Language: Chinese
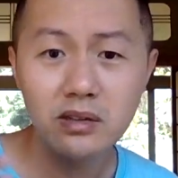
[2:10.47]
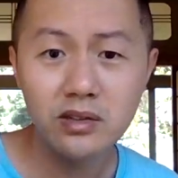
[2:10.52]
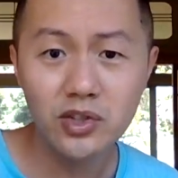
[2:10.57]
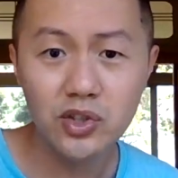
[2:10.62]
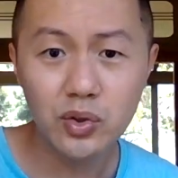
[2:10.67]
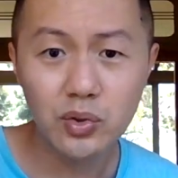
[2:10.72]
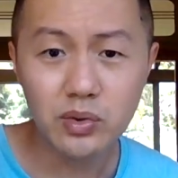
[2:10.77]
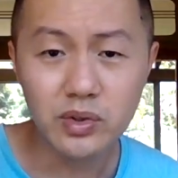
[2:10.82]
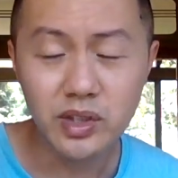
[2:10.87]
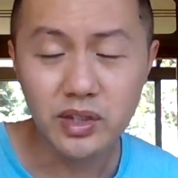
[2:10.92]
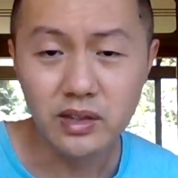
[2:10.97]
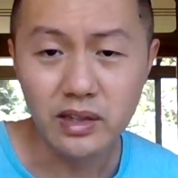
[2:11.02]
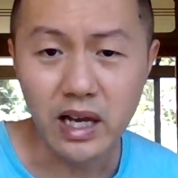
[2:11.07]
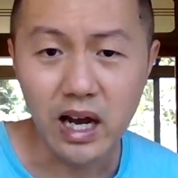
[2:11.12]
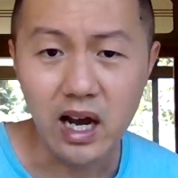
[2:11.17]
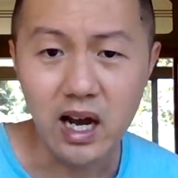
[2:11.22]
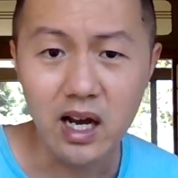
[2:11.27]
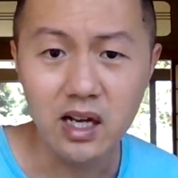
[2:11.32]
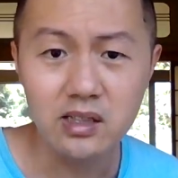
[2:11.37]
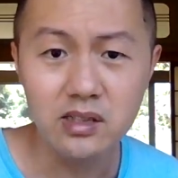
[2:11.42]
究竟
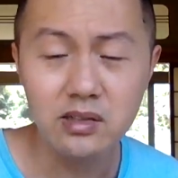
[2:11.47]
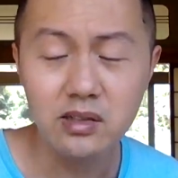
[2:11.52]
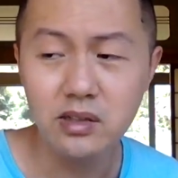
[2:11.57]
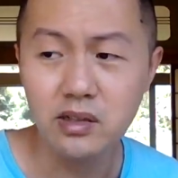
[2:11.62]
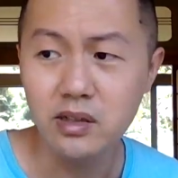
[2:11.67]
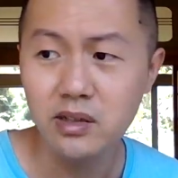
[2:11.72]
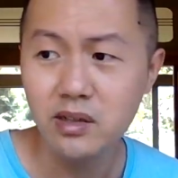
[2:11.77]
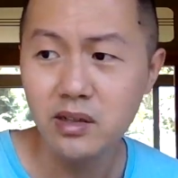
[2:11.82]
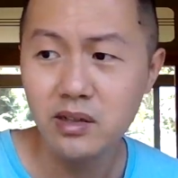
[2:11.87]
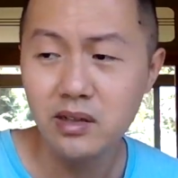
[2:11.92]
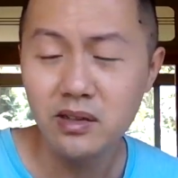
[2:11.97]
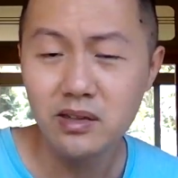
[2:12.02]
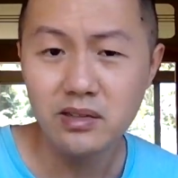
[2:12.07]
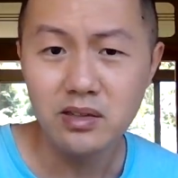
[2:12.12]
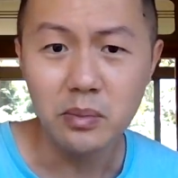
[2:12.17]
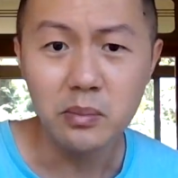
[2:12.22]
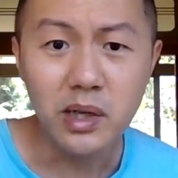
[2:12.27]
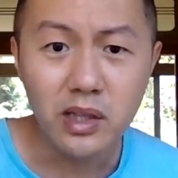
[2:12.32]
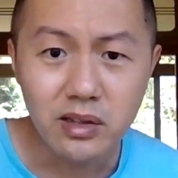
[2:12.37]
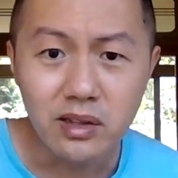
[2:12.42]
他是
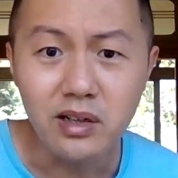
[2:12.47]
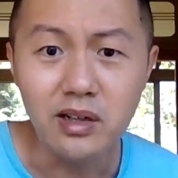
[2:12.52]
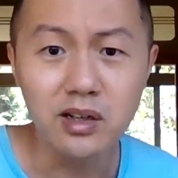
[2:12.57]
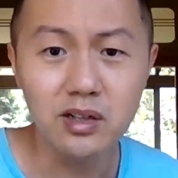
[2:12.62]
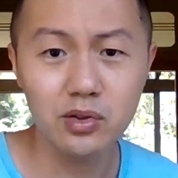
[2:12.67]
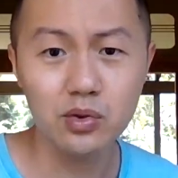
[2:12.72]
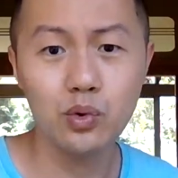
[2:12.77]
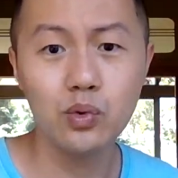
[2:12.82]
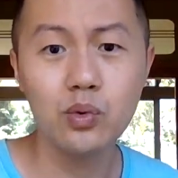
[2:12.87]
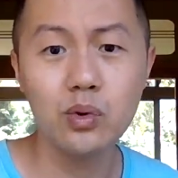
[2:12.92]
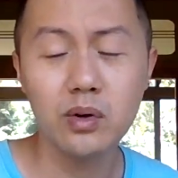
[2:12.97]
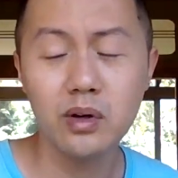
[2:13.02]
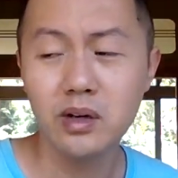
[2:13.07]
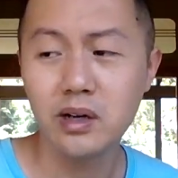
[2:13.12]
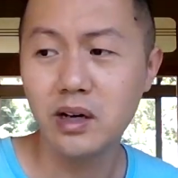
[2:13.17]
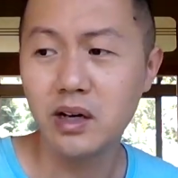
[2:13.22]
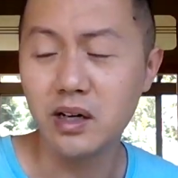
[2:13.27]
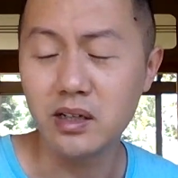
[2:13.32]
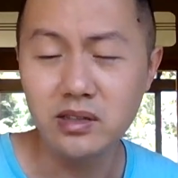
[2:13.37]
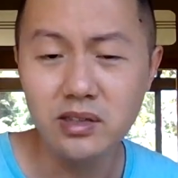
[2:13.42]
怎么得出
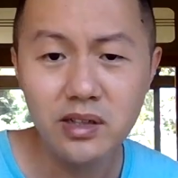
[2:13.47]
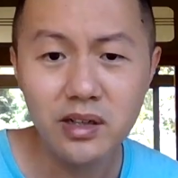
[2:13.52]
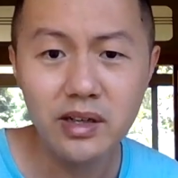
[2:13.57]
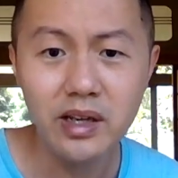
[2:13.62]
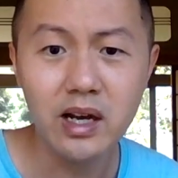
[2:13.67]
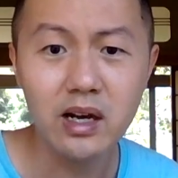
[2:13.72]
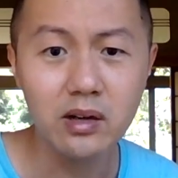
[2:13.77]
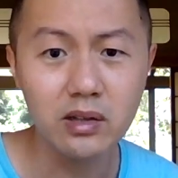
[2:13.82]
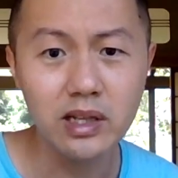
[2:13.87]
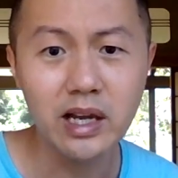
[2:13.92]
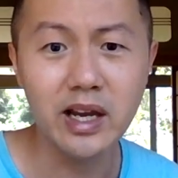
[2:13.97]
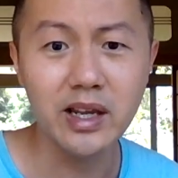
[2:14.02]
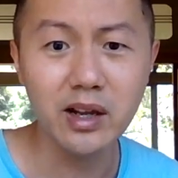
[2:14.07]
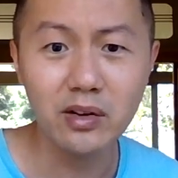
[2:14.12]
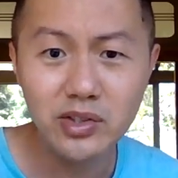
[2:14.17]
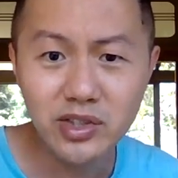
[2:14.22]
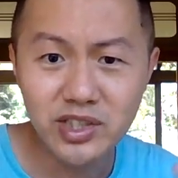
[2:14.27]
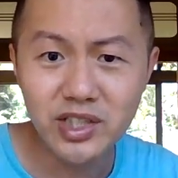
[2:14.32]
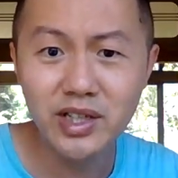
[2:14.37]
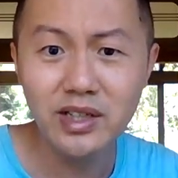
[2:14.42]
啊这样他
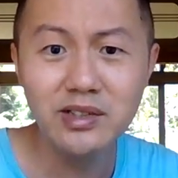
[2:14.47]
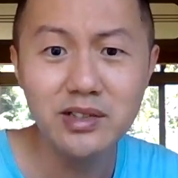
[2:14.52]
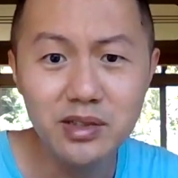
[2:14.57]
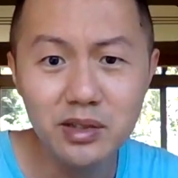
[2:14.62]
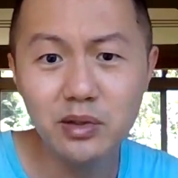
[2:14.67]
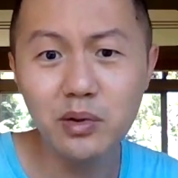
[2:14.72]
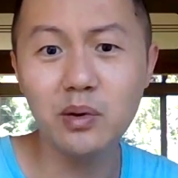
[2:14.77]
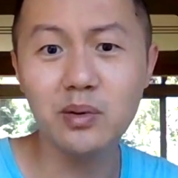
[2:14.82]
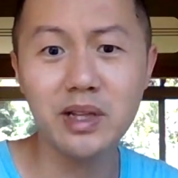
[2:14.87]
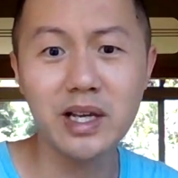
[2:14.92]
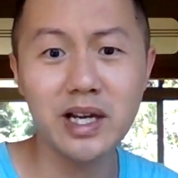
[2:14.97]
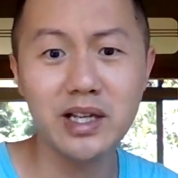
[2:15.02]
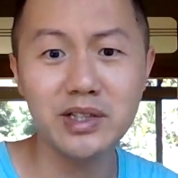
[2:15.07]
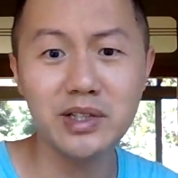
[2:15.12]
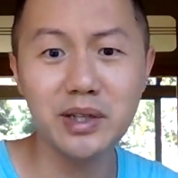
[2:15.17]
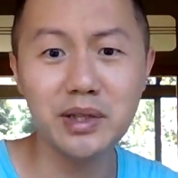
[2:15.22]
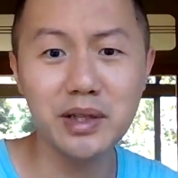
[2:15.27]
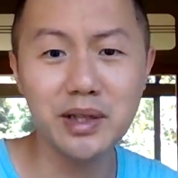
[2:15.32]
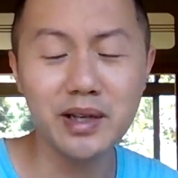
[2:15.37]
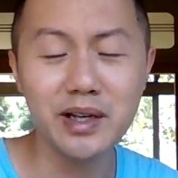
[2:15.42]
要坚持动态
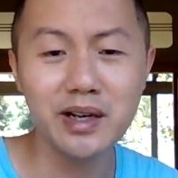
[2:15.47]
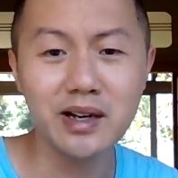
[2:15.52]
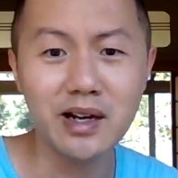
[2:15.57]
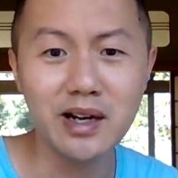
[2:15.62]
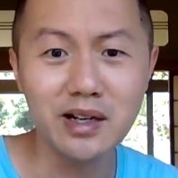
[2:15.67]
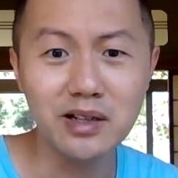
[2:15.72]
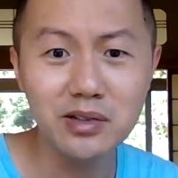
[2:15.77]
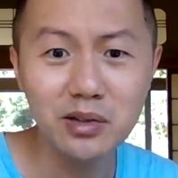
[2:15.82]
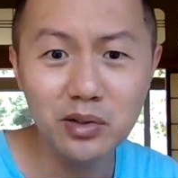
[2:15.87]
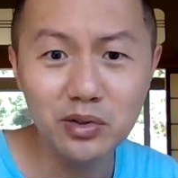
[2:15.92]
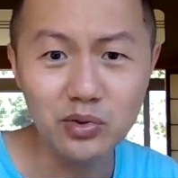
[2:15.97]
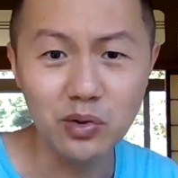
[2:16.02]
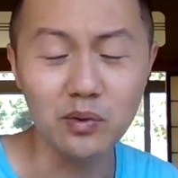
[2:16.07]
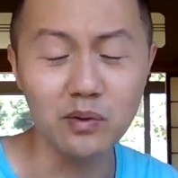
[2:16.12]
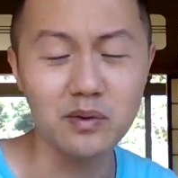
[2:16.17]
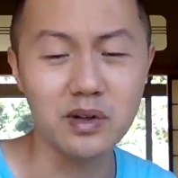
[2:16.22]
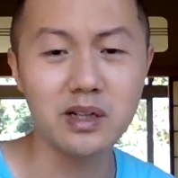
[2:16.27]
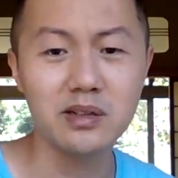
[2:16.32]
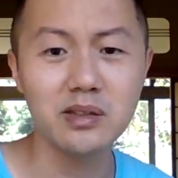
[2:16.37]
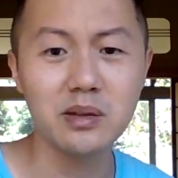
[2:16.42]
清零啊，这个
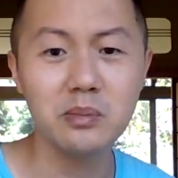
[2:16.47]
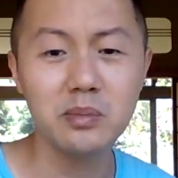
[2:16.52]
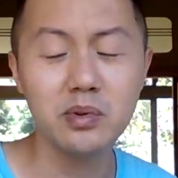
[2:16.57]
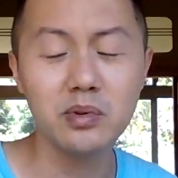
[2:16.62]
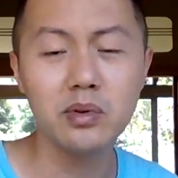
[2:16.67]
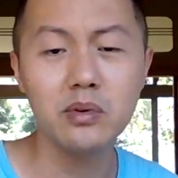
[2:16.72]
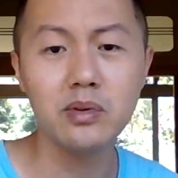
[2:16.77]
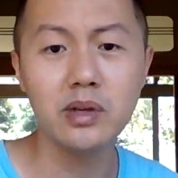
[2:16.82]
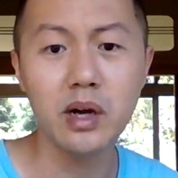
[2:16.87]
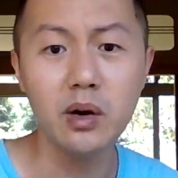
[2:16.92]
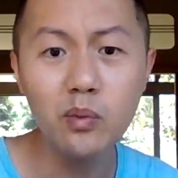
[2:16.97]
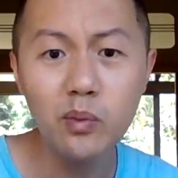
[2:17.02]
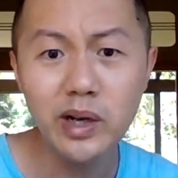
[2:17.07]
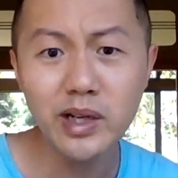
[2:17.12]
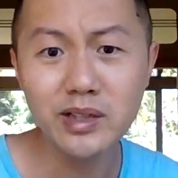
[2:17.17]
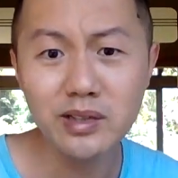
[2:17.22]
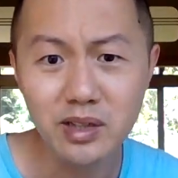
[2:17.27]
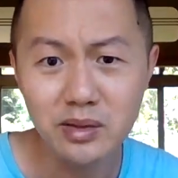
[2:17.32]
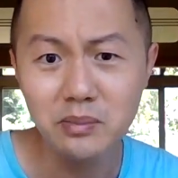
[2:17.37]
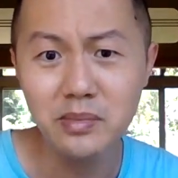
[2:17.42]
总方针不动摇？
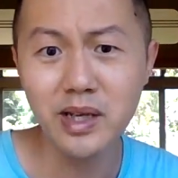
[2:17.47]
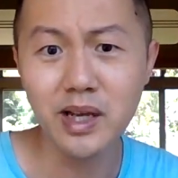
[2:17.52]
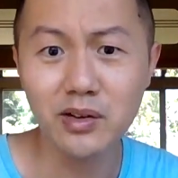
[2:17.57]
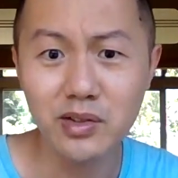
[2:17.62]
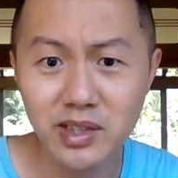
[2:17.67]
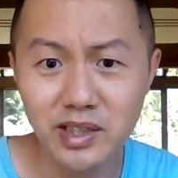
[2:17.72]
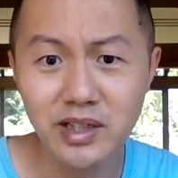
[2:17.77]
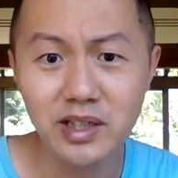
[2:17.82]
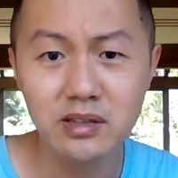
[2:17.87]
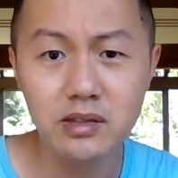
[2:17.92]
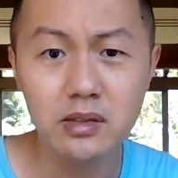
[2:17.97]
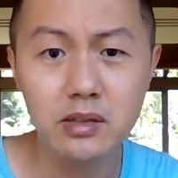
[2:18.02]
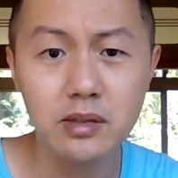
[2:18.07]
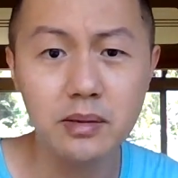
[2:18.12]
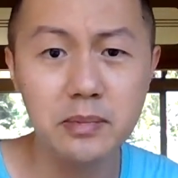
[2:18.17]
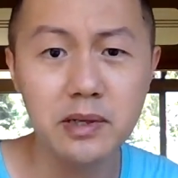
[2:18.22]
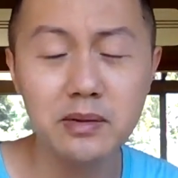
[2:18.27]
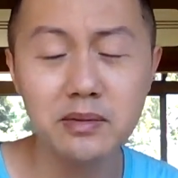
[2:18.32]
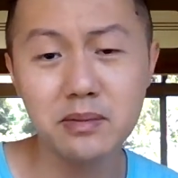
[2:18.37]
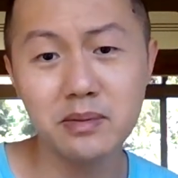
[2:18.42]
为什么要坚
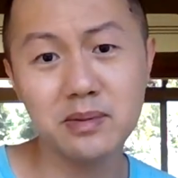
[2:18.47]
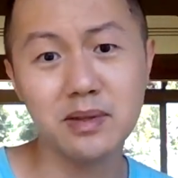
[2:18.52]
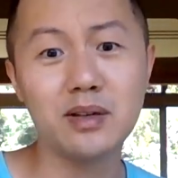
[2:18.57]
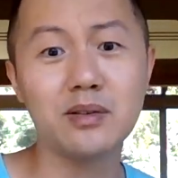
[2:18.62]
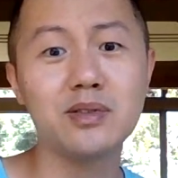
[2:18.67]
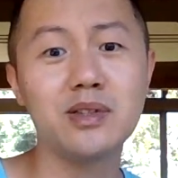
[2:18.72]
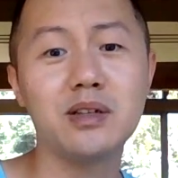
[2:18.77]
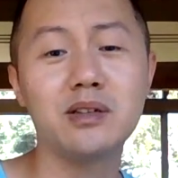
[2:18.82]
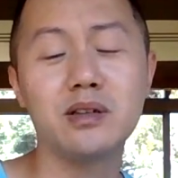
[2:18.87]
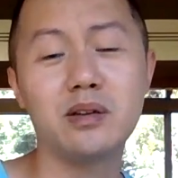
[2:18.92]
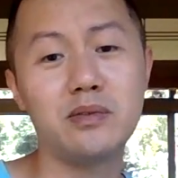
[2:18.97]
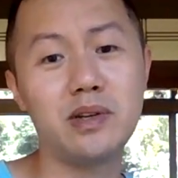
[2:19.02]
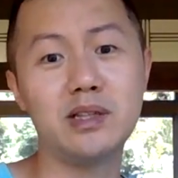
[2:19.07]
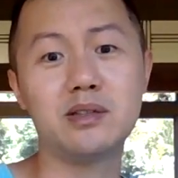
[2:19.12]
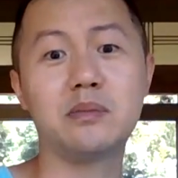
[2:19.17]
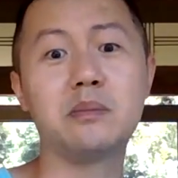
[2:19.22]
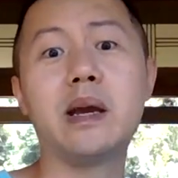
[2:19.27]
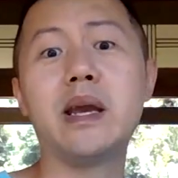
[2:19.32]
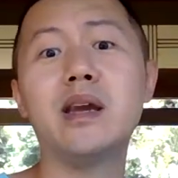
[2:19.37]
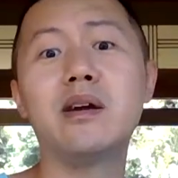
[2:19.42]
持？吧，到到现在为
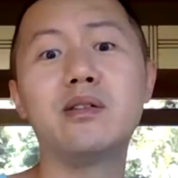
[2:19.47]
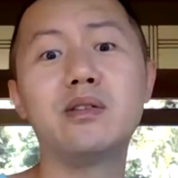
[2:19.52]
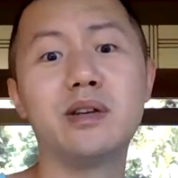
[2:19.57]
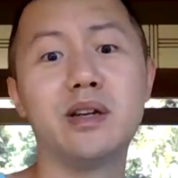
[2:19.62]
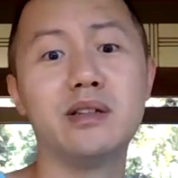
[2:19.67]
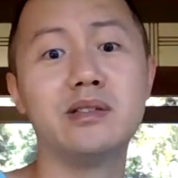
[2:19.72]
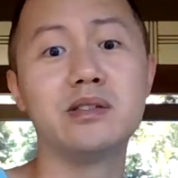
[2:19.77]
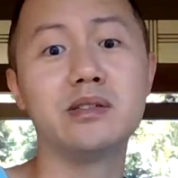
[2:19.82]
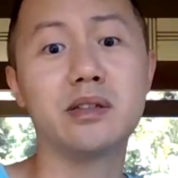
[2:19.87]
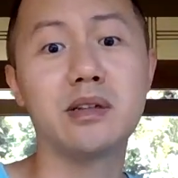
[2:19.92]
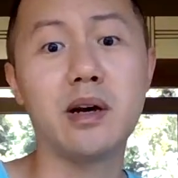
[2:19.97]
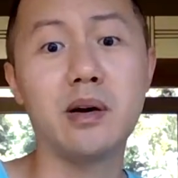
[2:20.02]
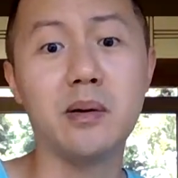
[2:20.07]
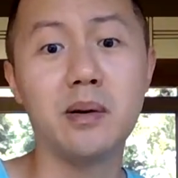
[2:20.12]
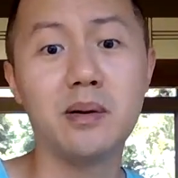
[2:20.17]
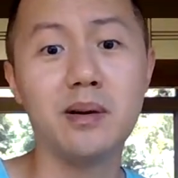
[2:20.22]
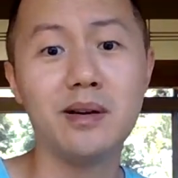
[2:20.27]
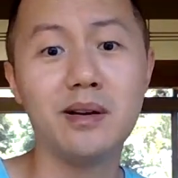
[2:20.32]
止，没有人知道